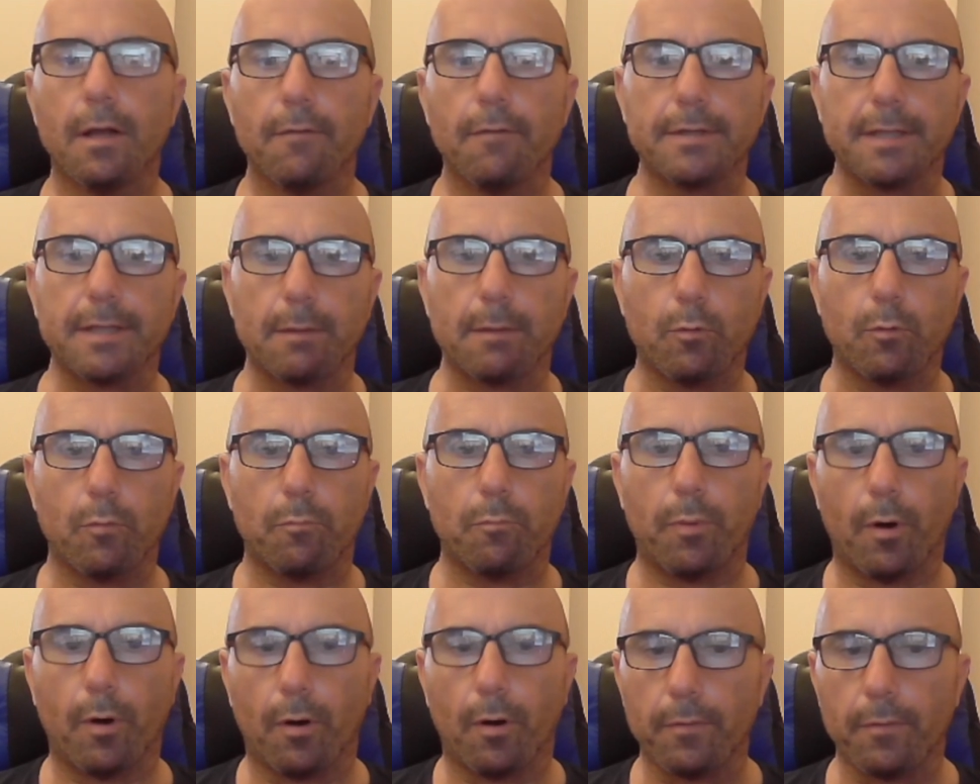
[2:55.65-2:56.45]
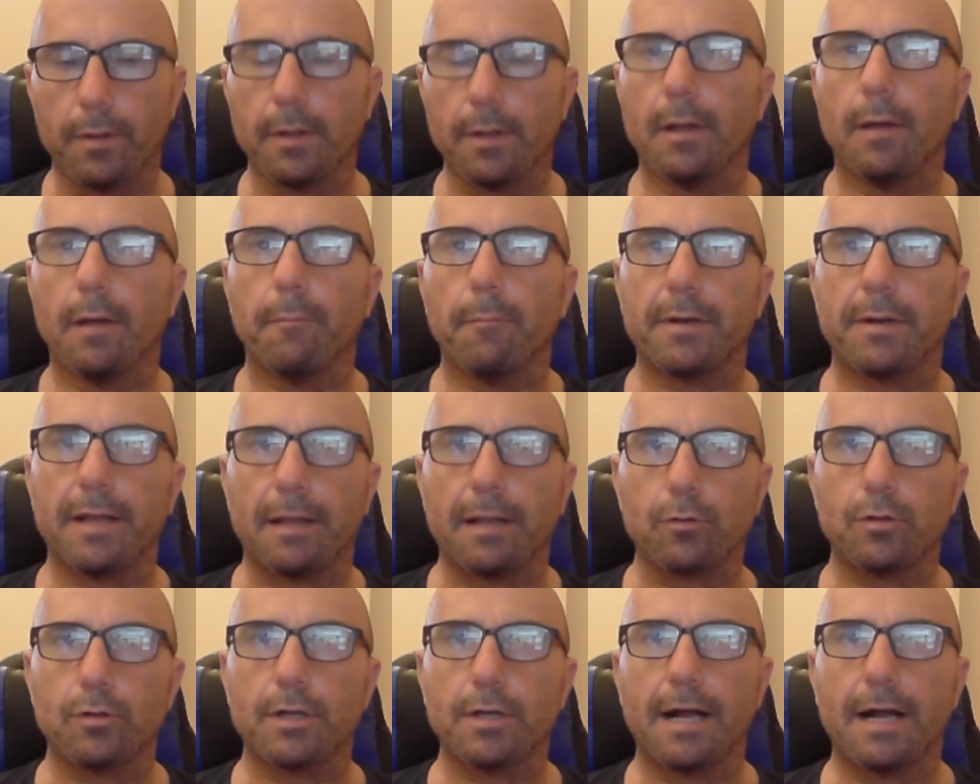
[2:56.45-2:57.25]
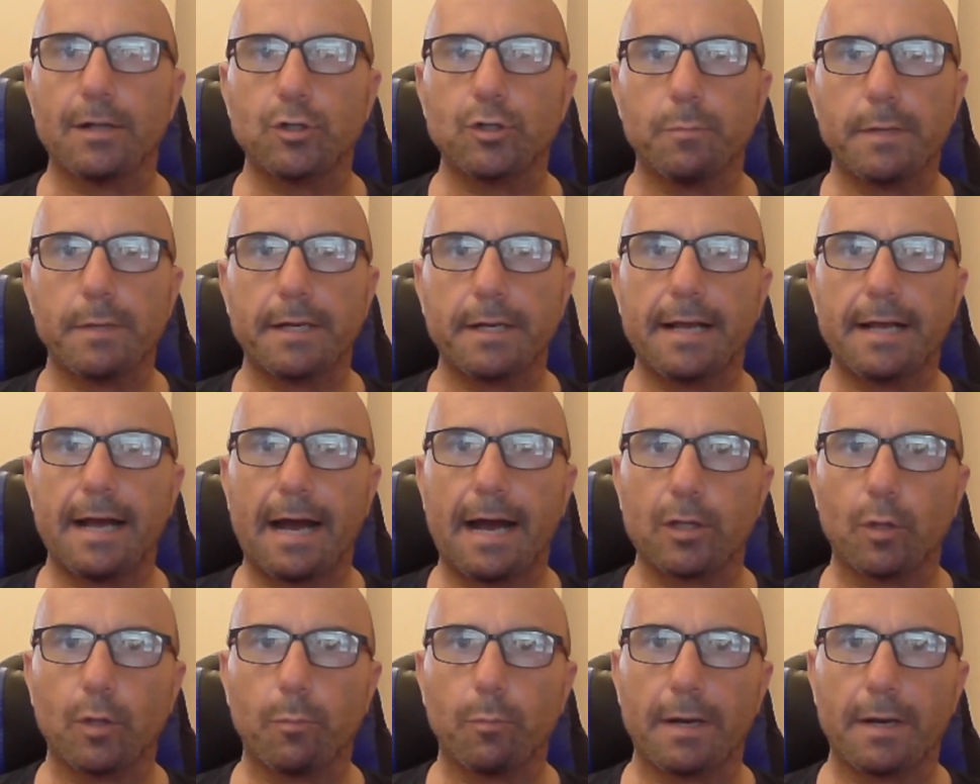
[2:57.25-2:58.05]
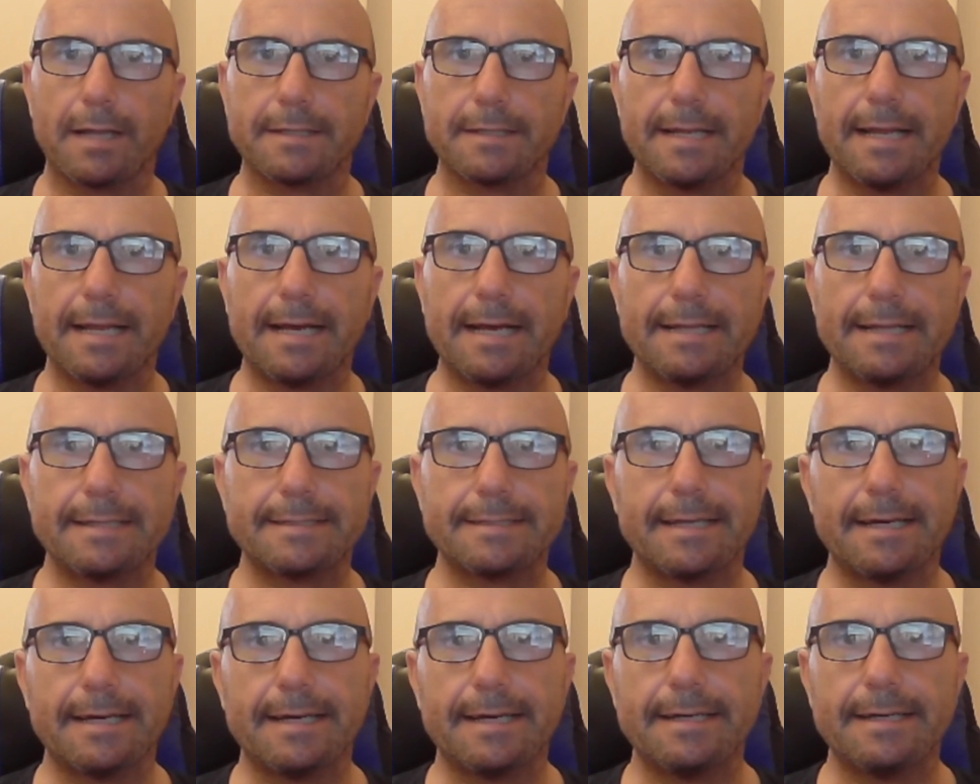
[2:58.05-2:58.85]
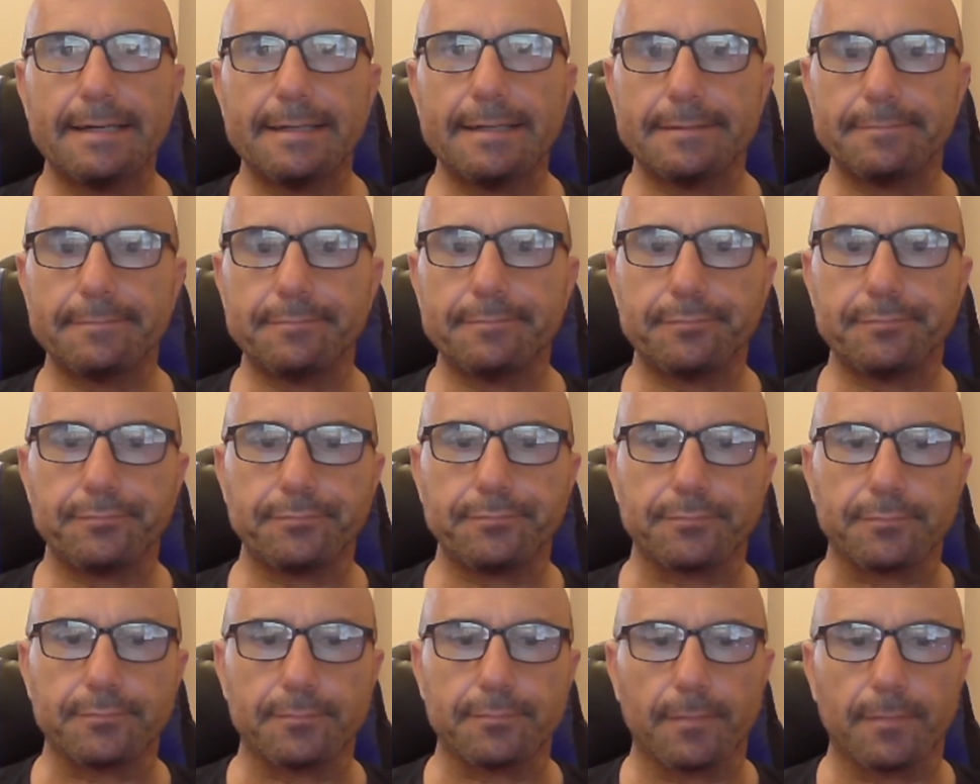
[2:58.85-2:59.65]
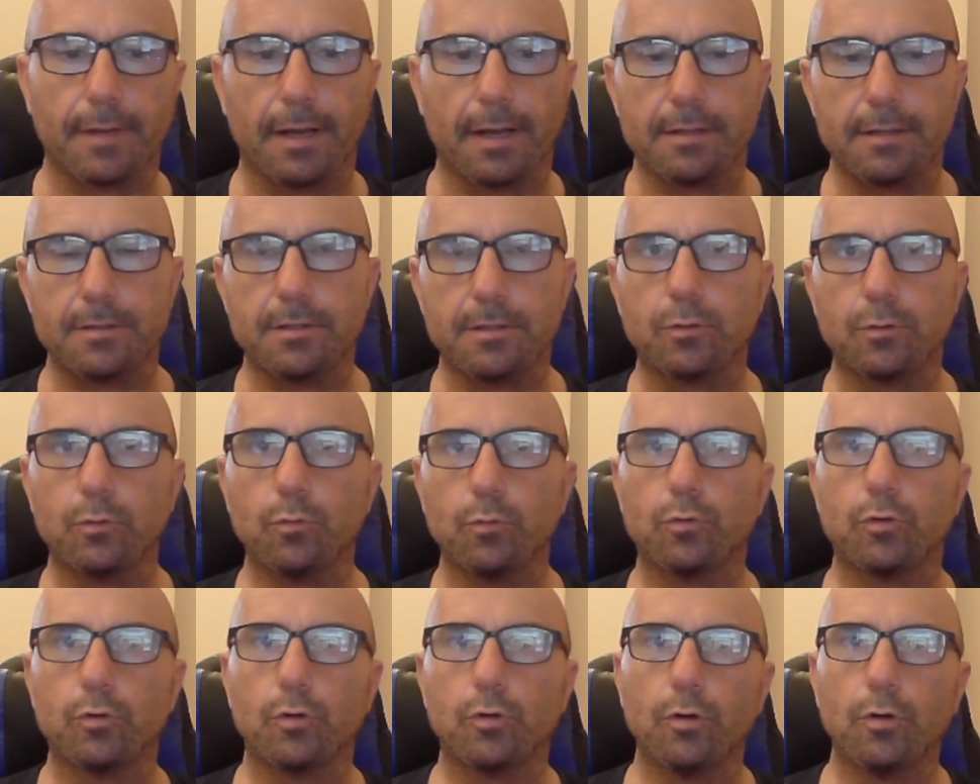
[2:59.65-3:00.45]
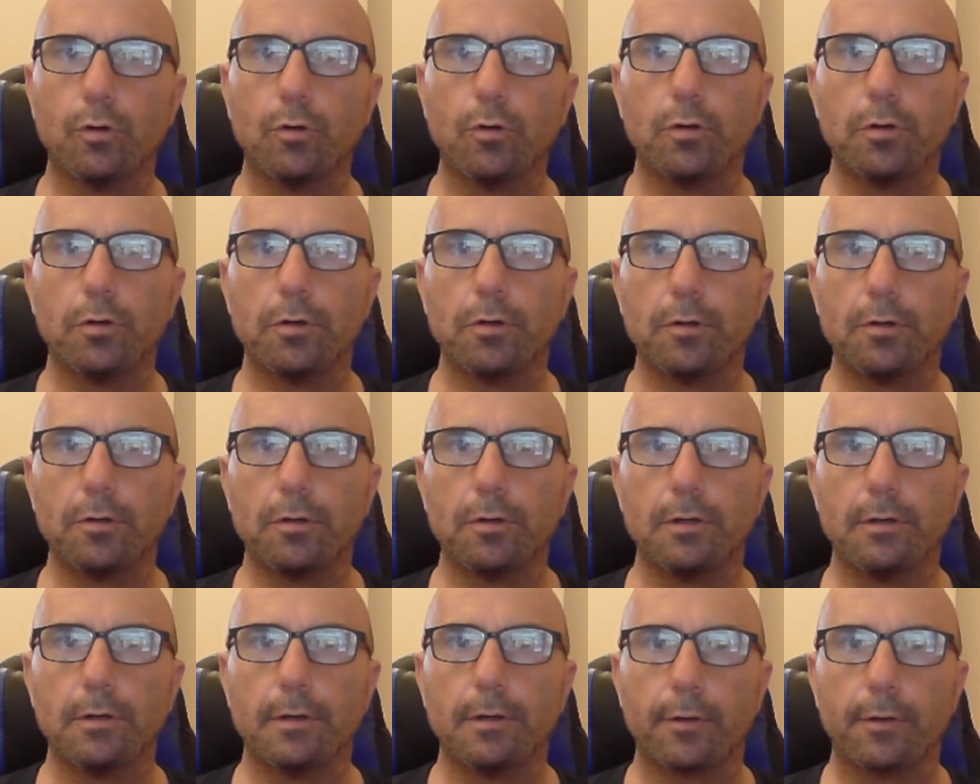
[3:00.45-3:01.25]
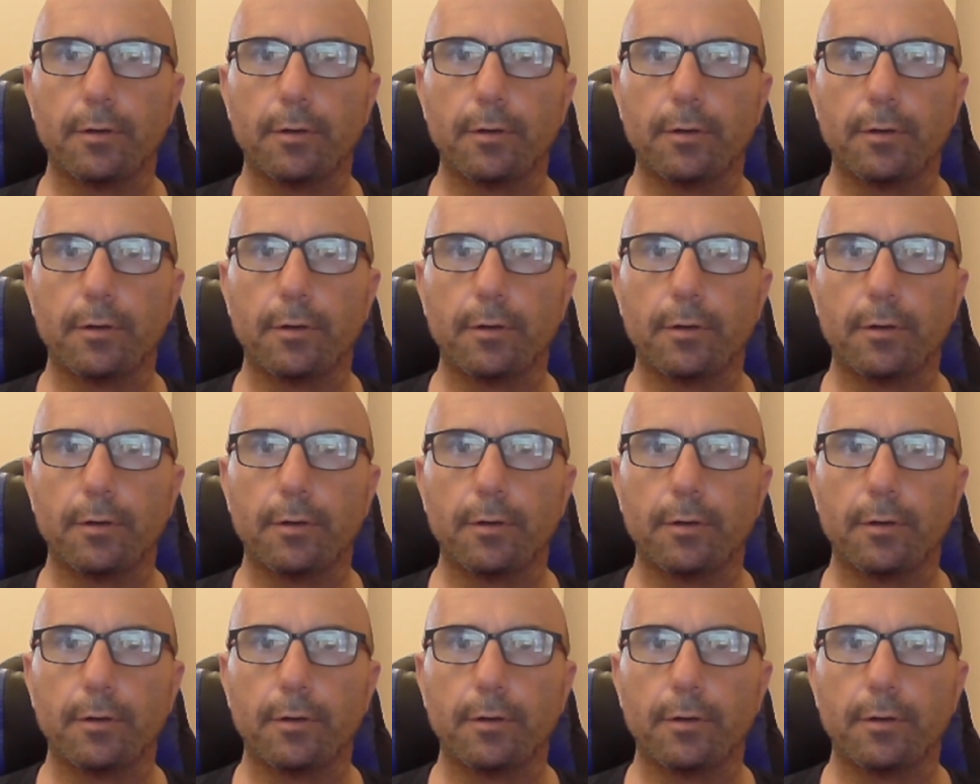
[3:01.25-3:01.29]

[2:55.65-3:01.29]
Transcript: Vediamo un po'. Parlando di calciomercato per l'Atalanta, ehm, anzitutto eh,